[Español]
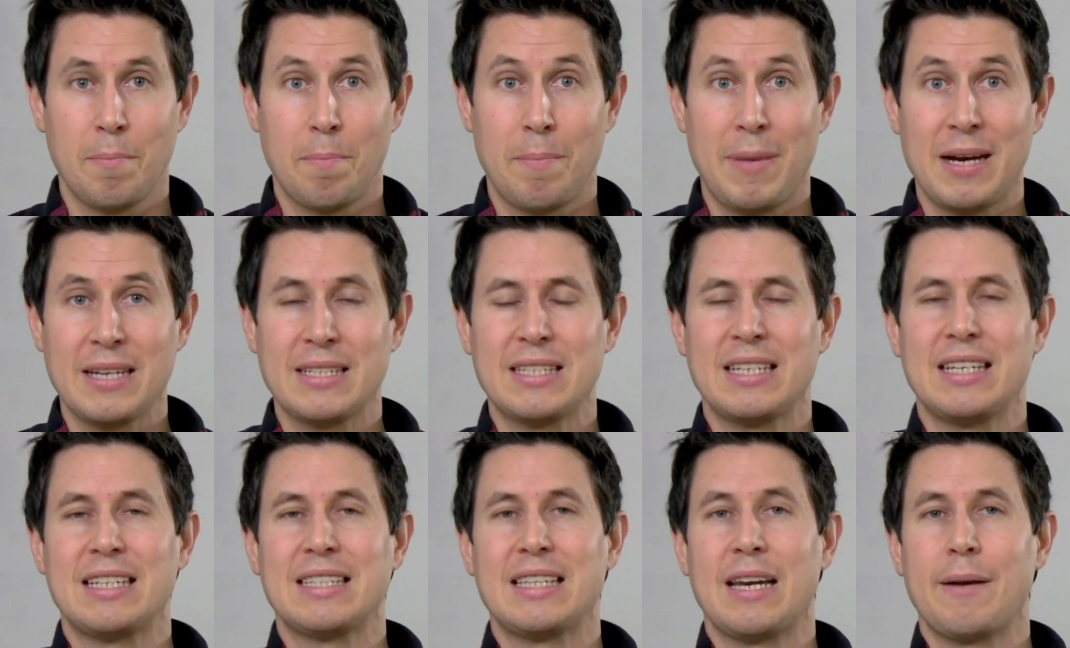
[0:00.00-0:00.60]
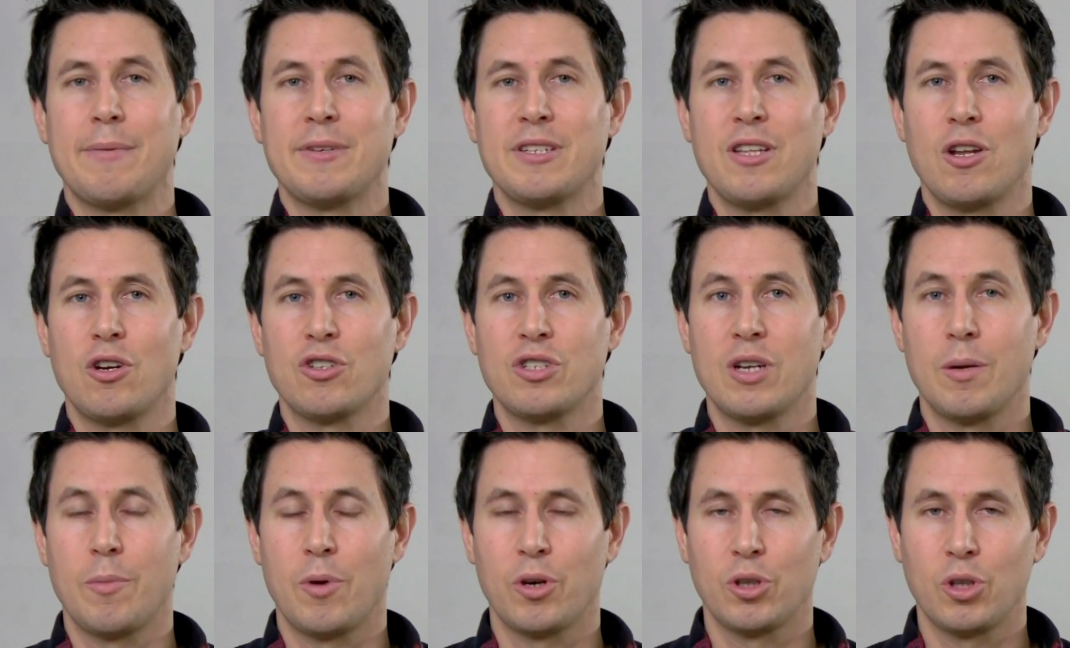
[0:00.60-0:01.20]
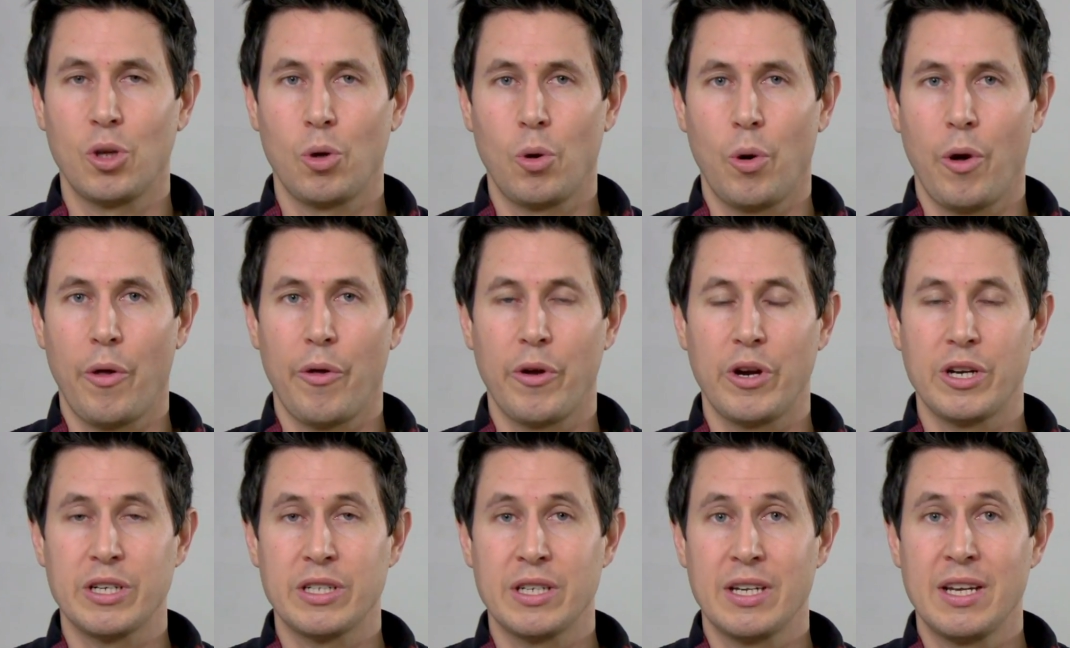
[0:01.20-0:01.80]
pasa a través de los
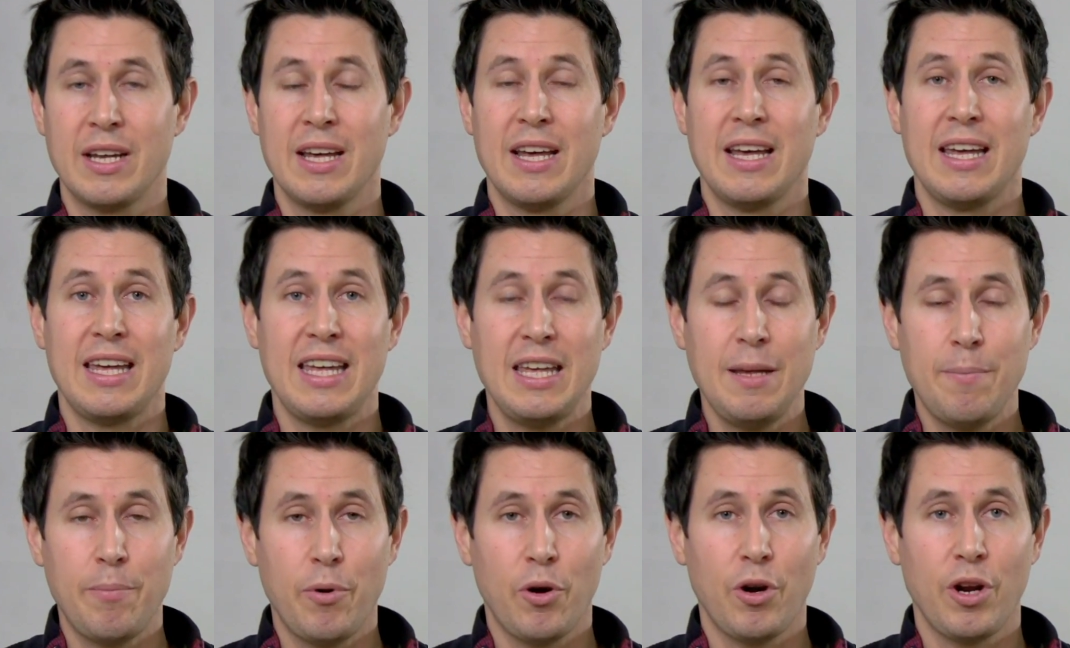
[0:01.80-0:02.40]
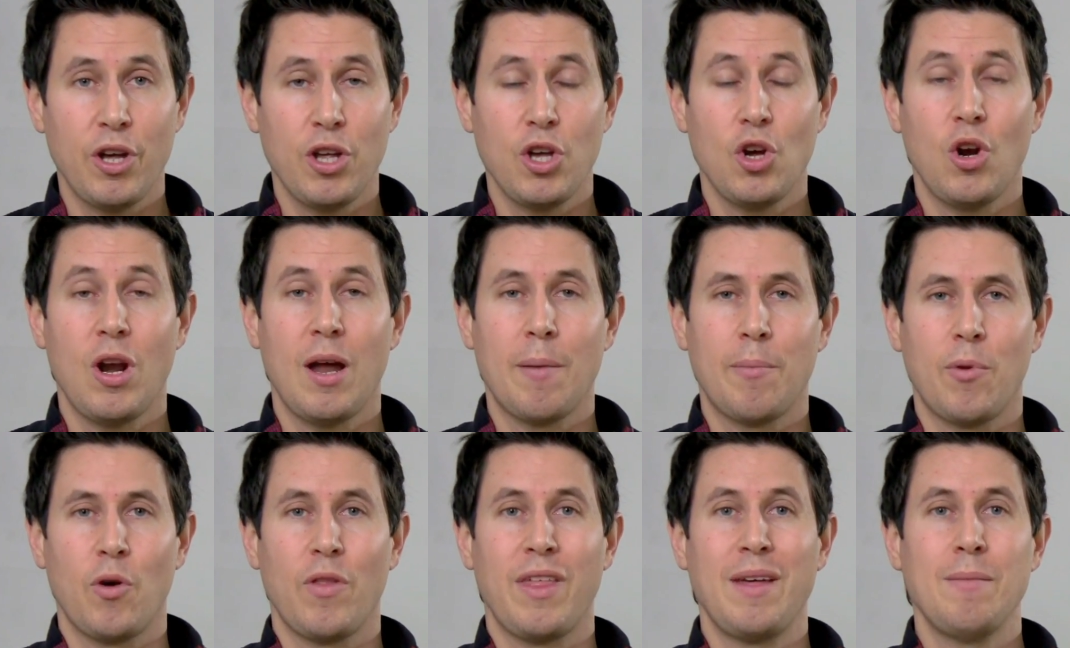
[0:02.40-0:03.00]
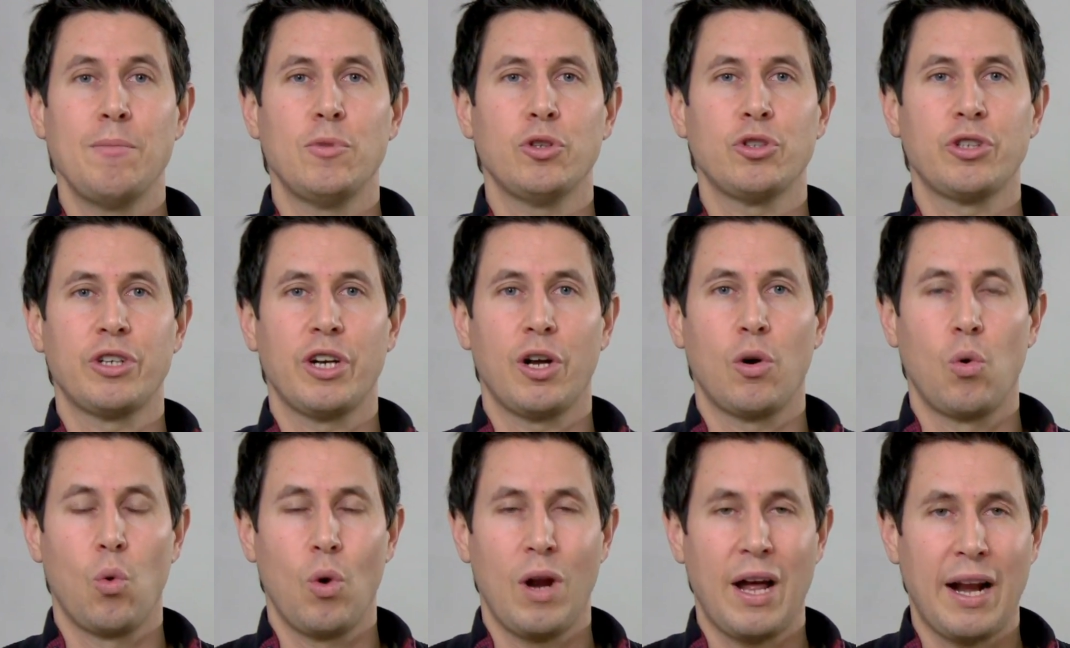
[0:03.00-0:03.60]
amortiguadores y por ello la podemos
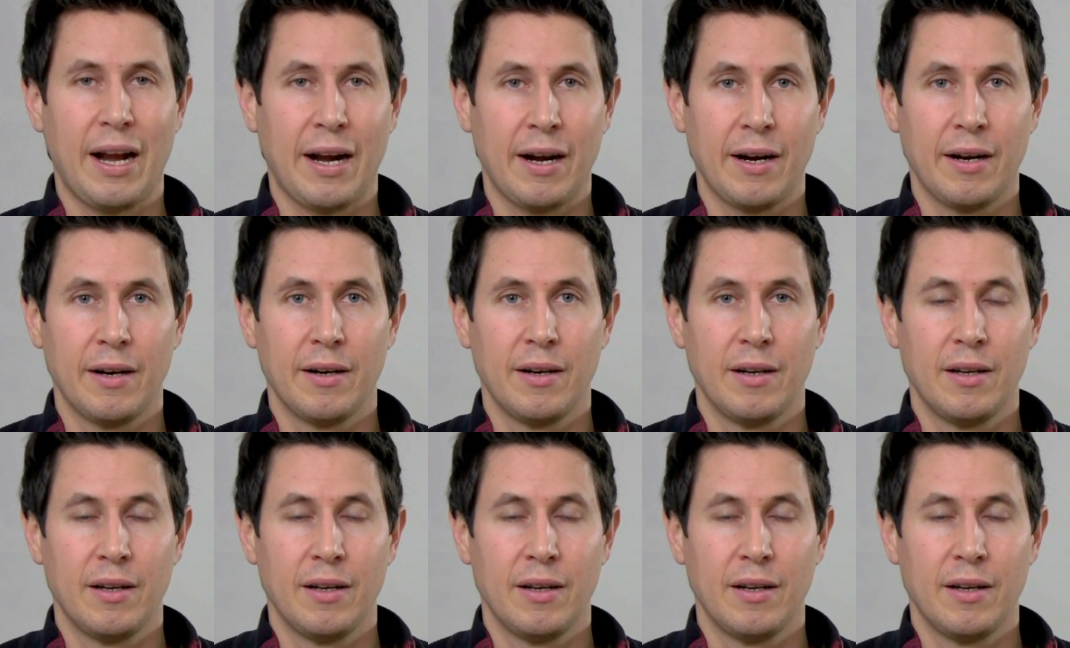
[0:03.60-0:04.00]
regular